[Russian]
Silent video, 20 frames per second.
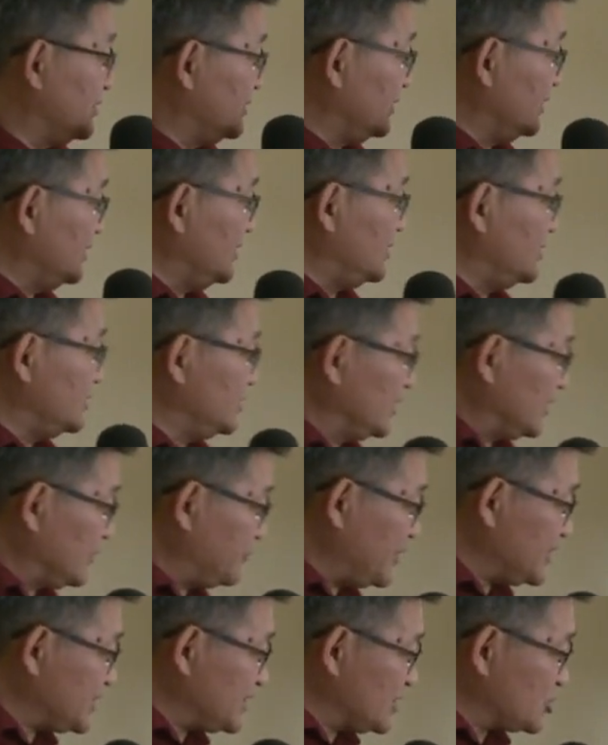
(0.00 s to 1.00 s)
И не
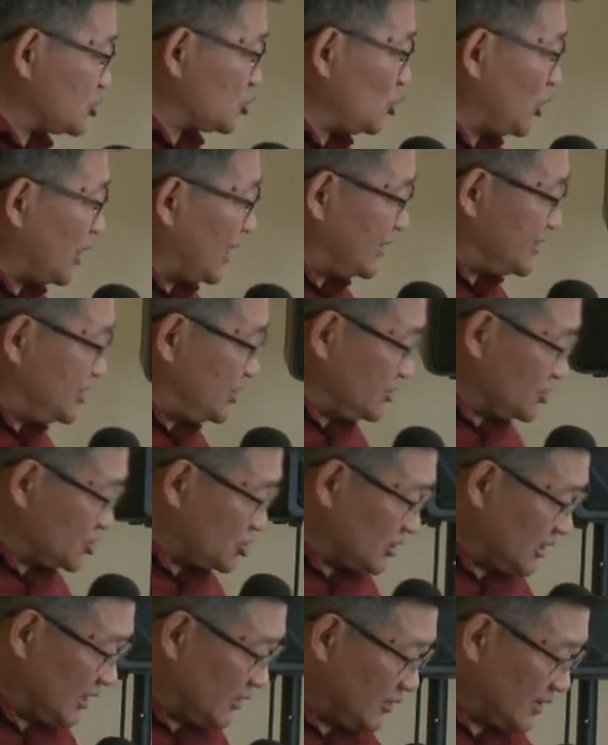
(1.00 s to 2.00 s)
написано, что один
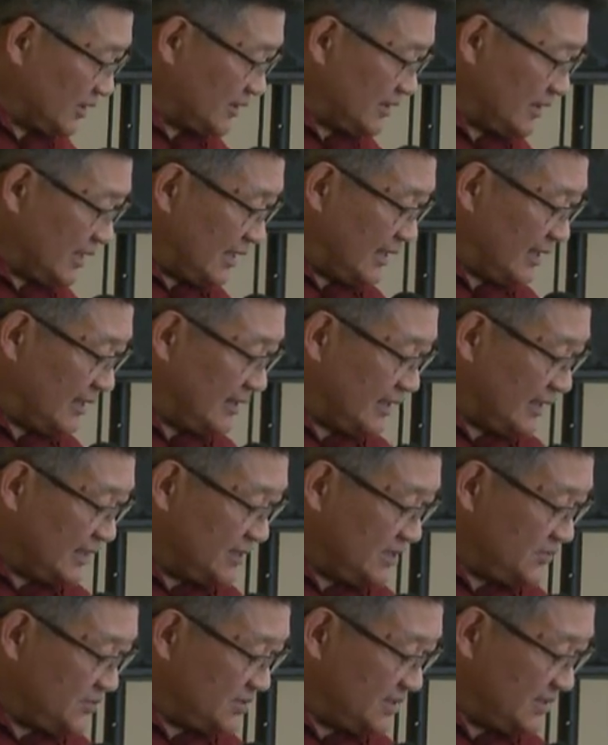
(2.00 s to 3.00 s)
человек, а
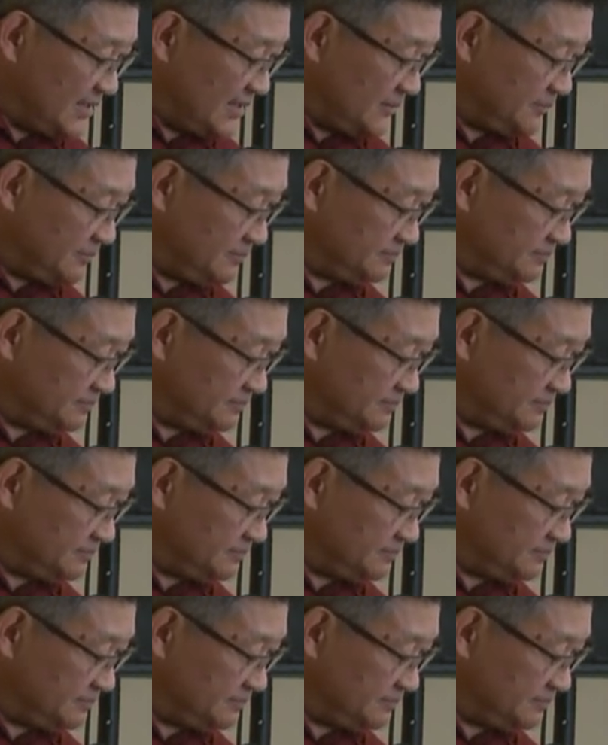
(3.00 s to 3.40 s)
они все